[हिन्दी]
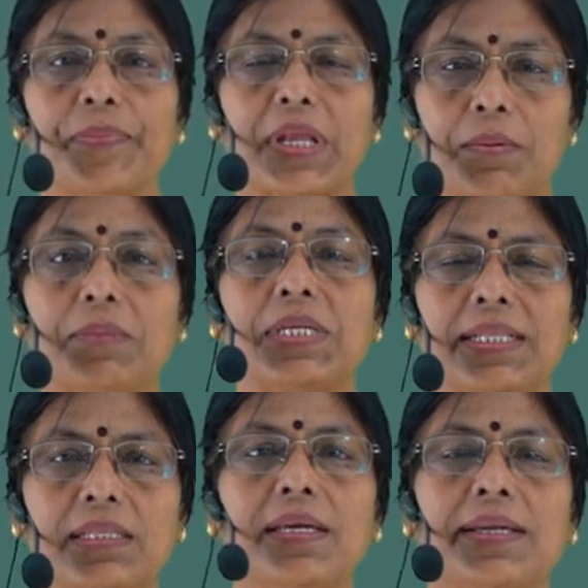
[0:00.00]
अब आप
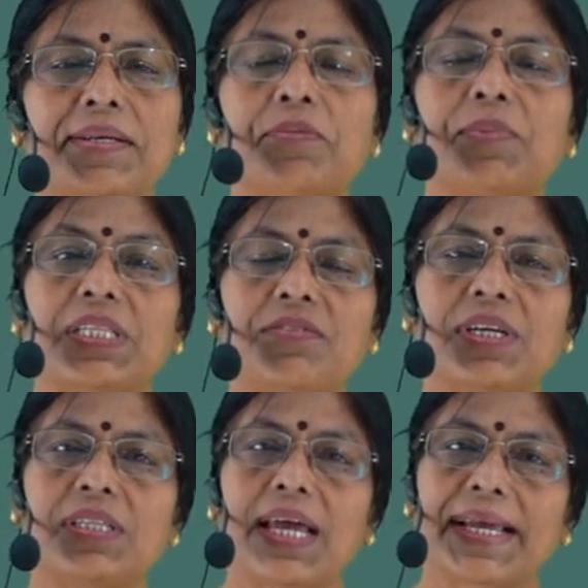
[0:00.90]
जानते हैं ना प्रति
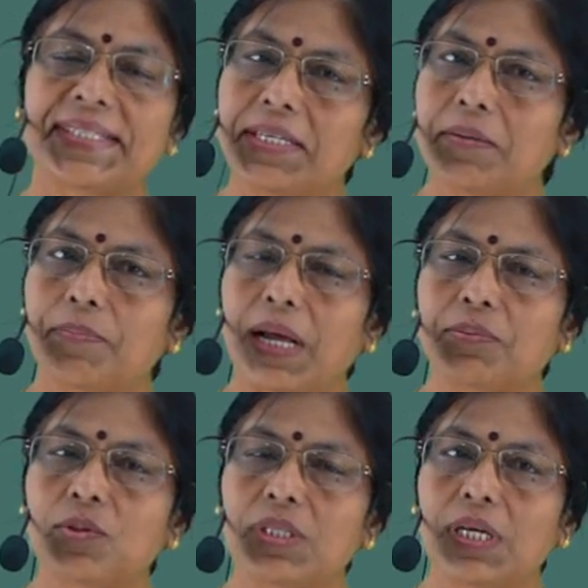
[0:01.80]
व्यक्ति आय कैसे
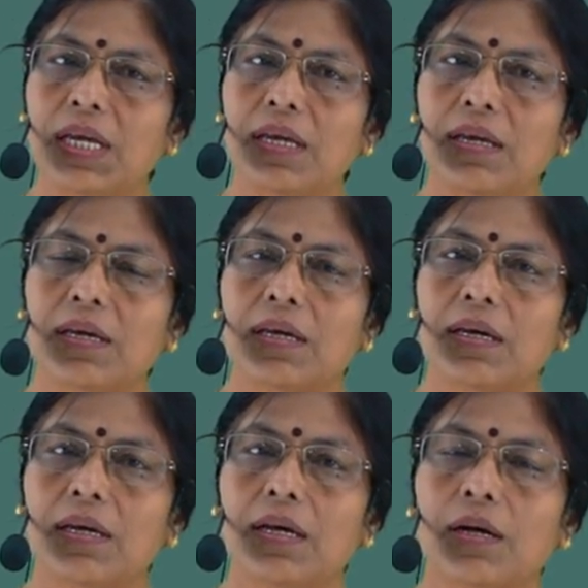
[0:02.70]
प्राप्त होती है
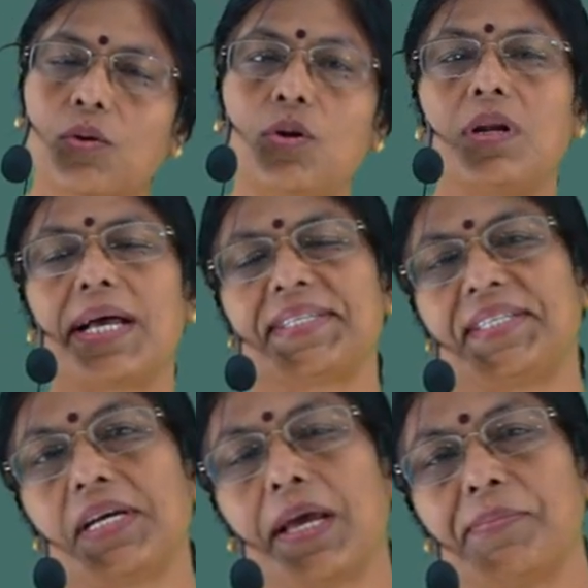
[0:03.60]
कुल
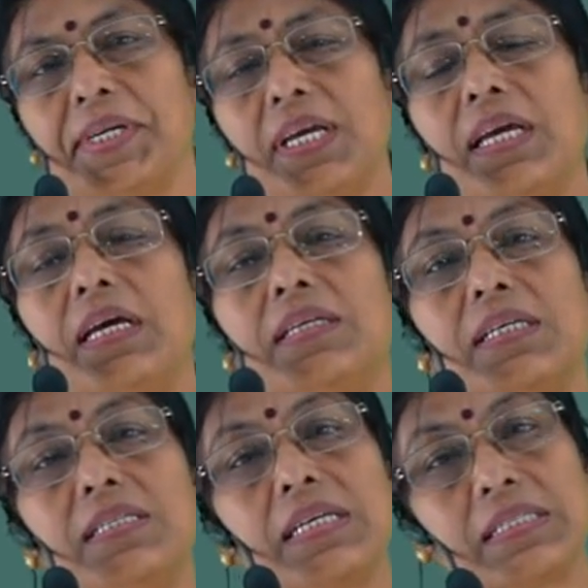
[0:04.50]
राष्ट्रीय आय में
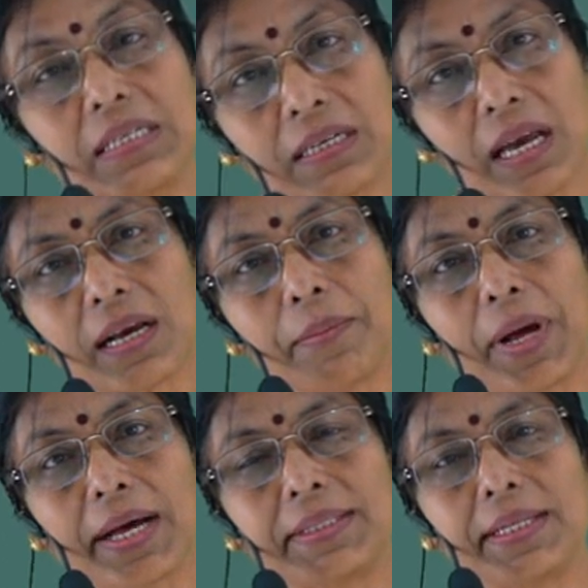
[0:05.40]
यदि जनसंख्या का
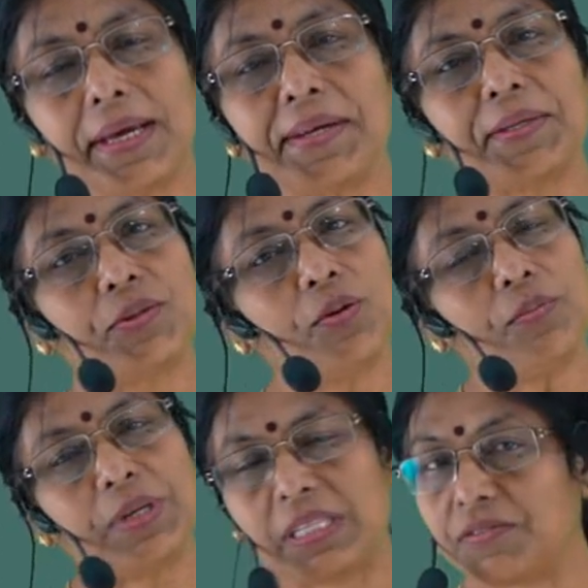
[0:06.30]
भाग दे तो
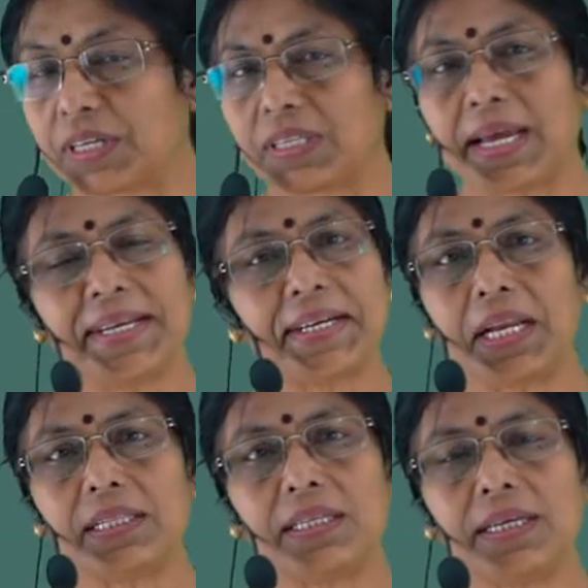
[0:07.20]
प्रति व्यक्ति आय
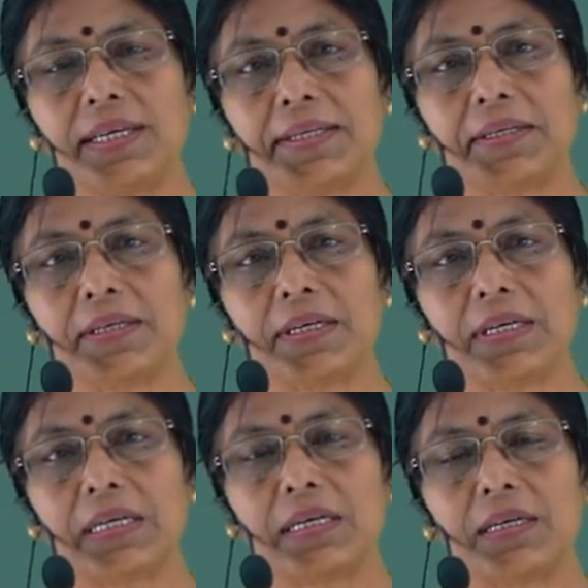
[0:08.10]
निकल आती है
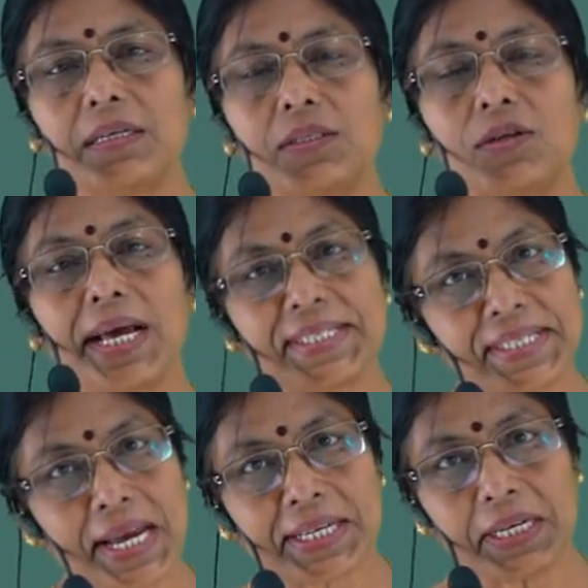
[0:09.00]
तो
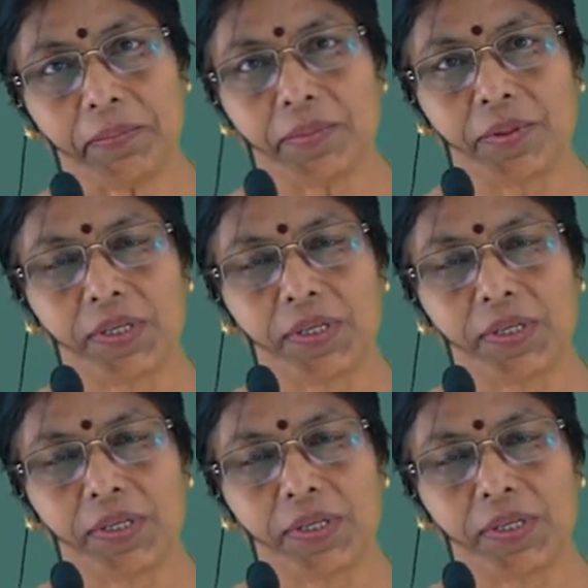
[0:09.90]
राष्ट्रीय आय कम